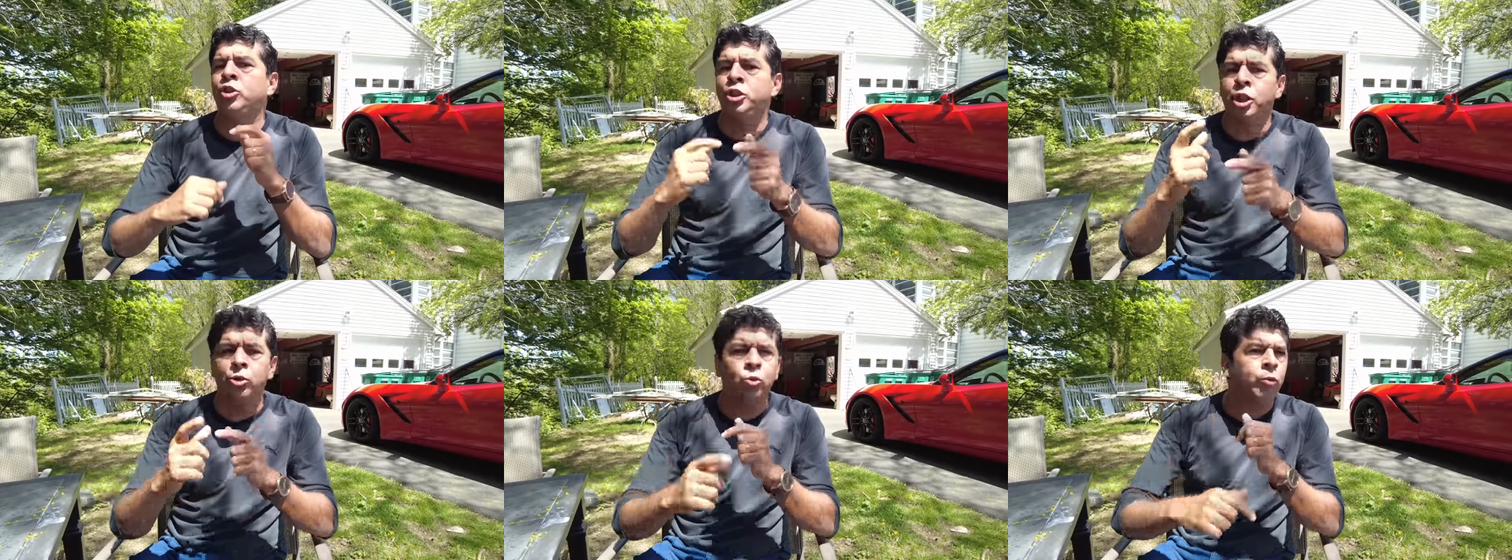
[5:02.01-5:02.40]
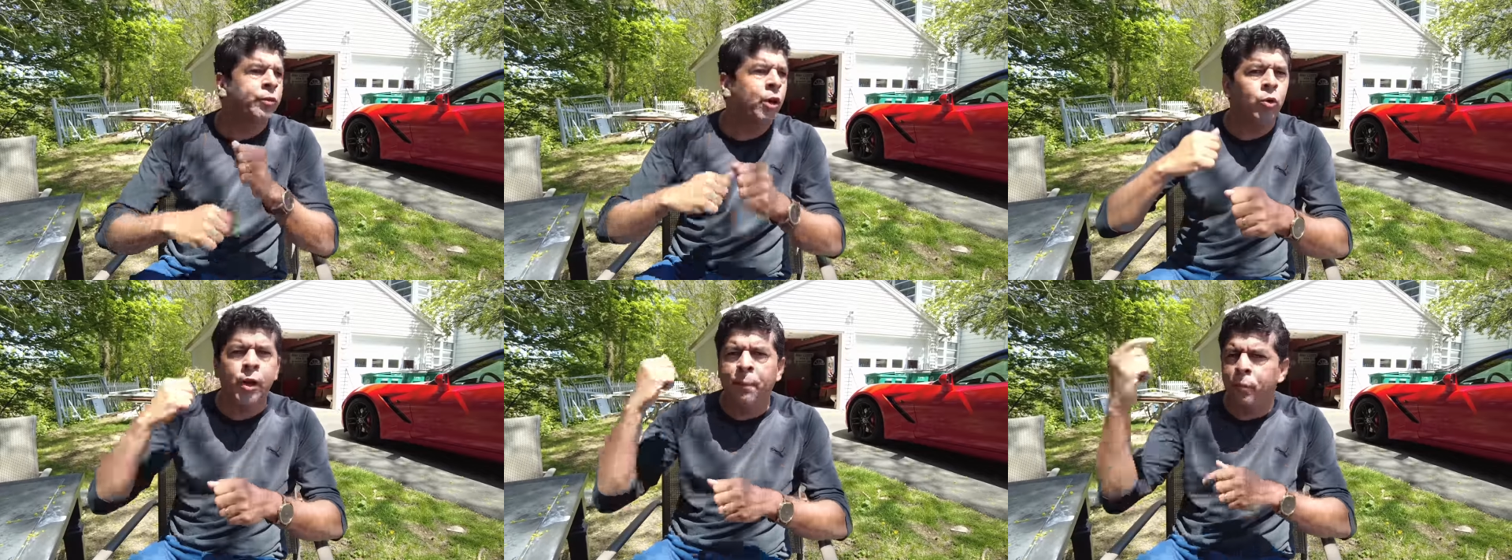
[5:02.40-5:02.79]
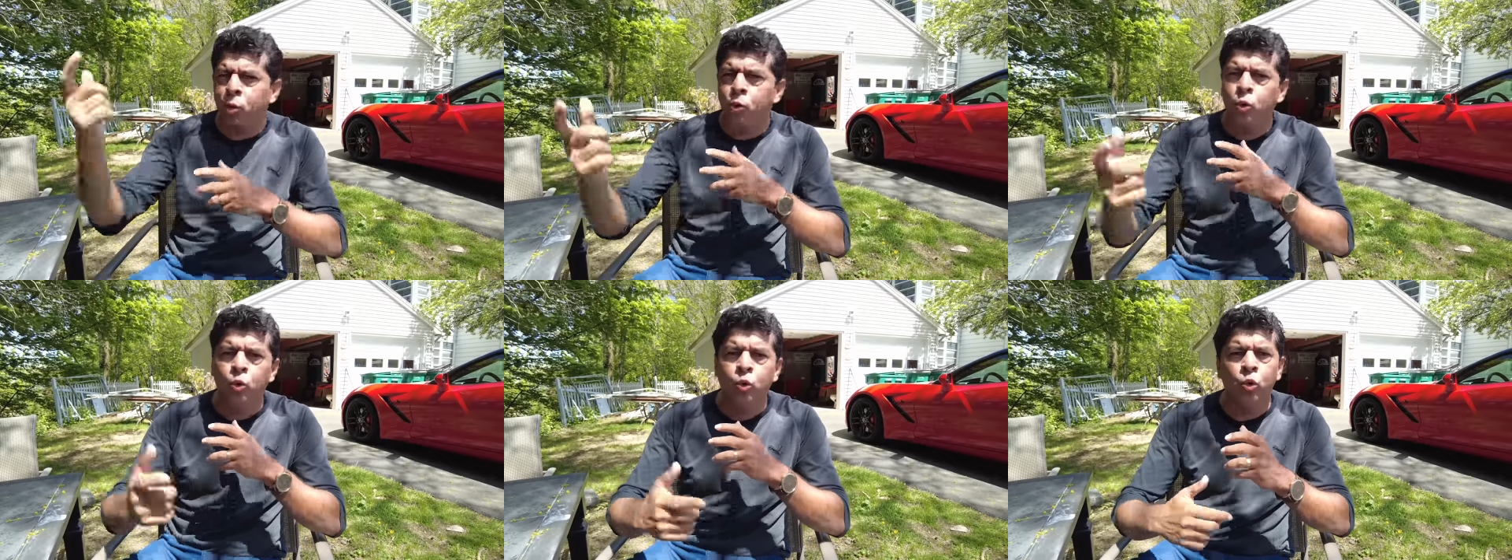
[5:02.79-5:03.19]
Eu tinha dúvida, eu ia
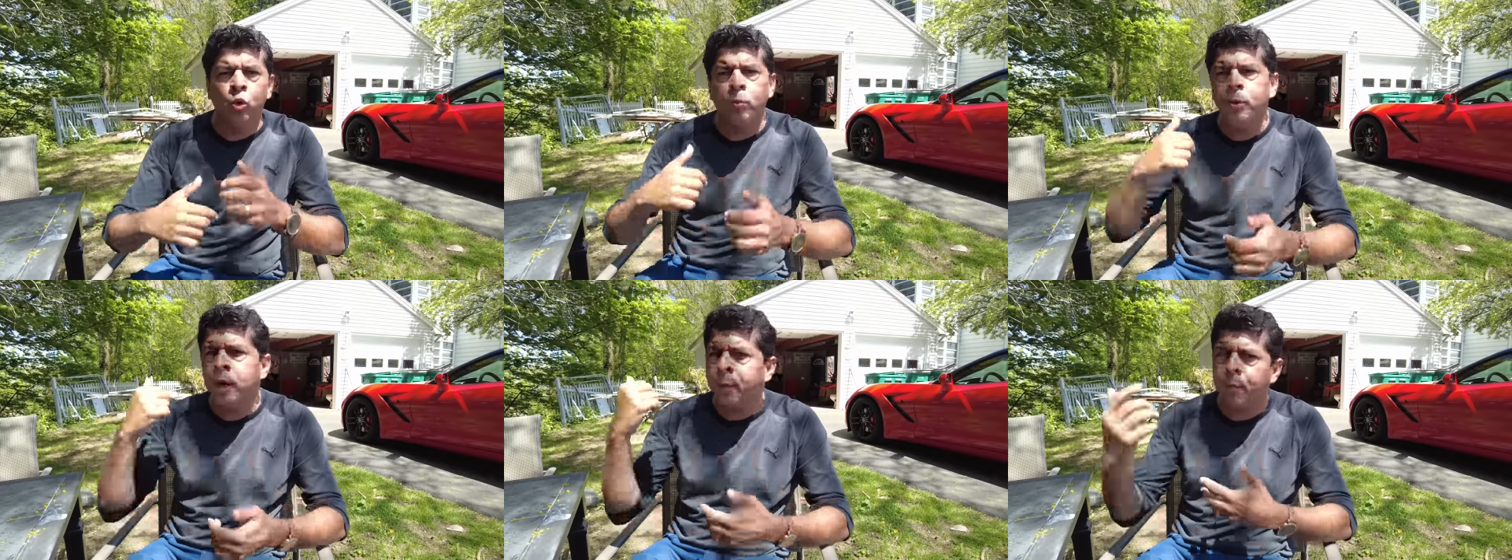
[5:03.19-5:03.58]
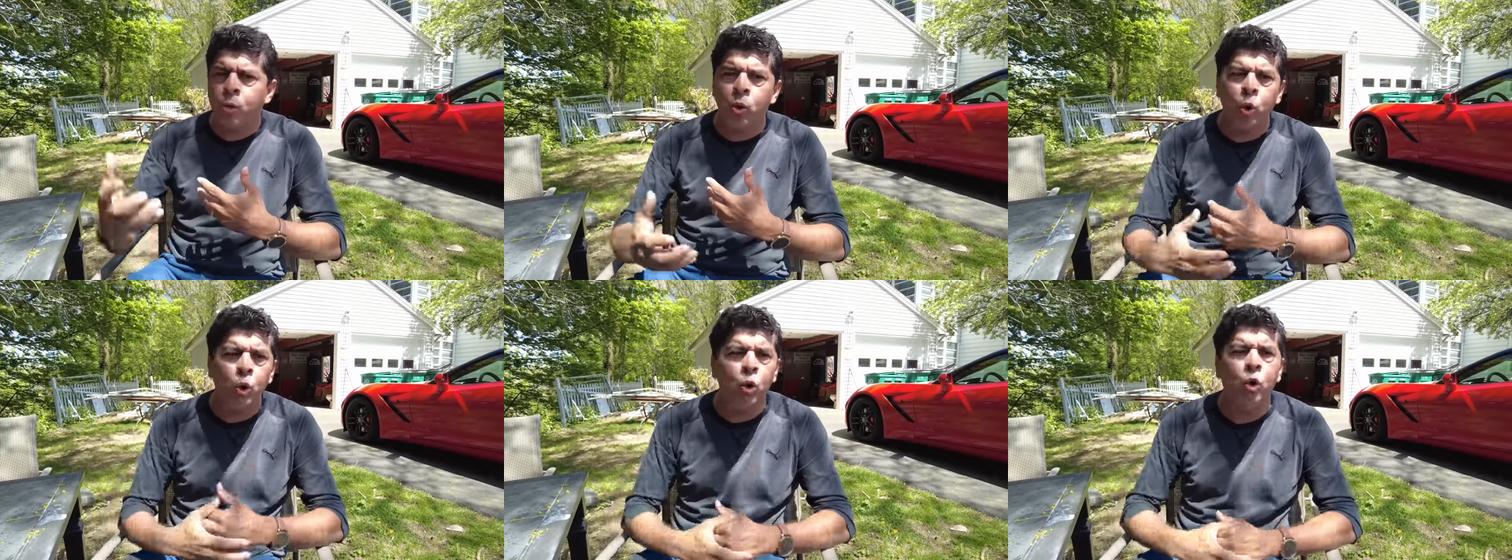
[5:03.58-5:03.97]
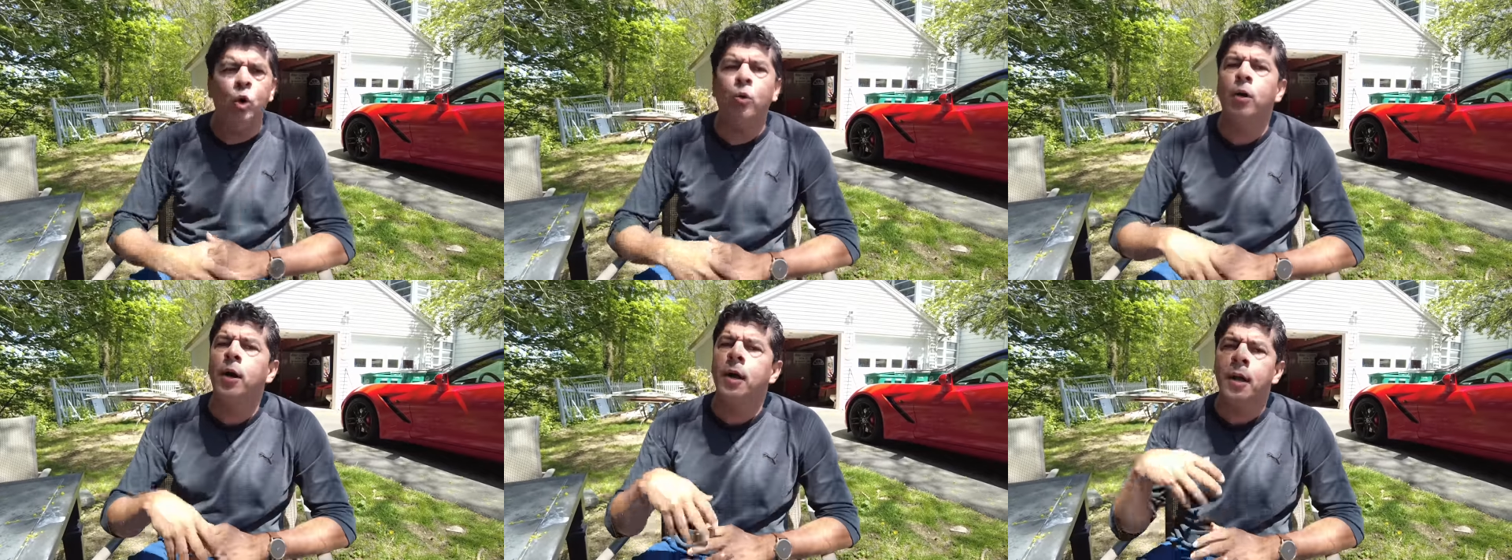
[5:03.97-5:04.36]
pro YouTube, ia pro
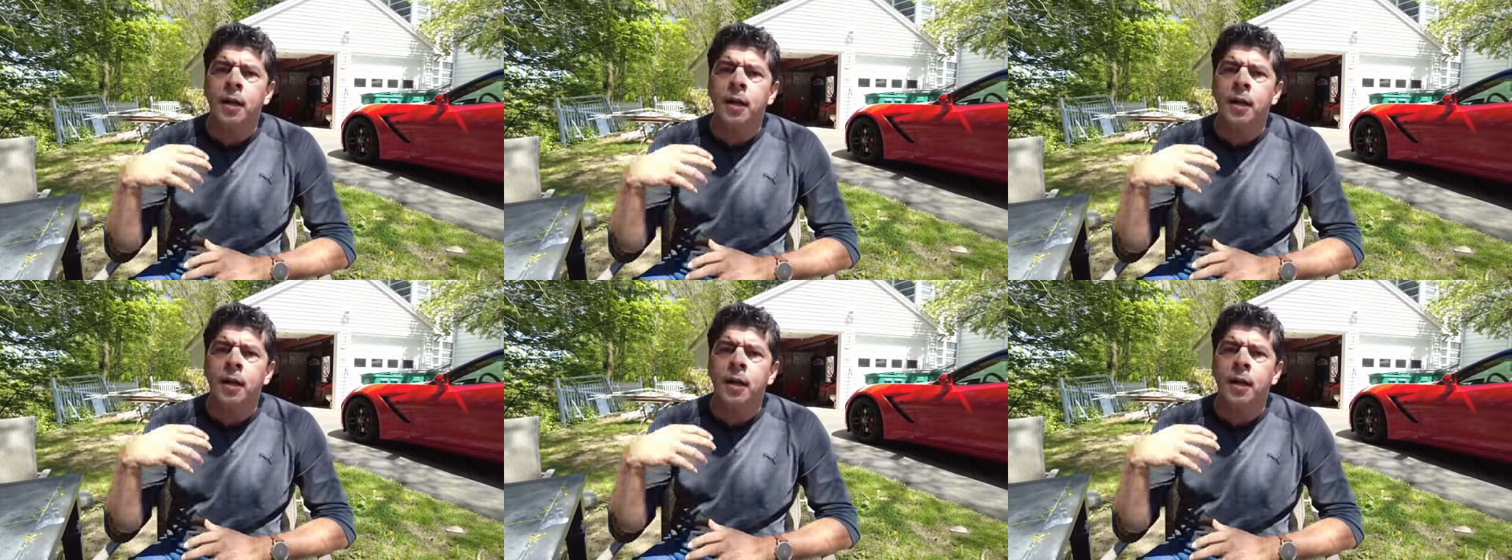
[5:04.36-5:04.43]
Google,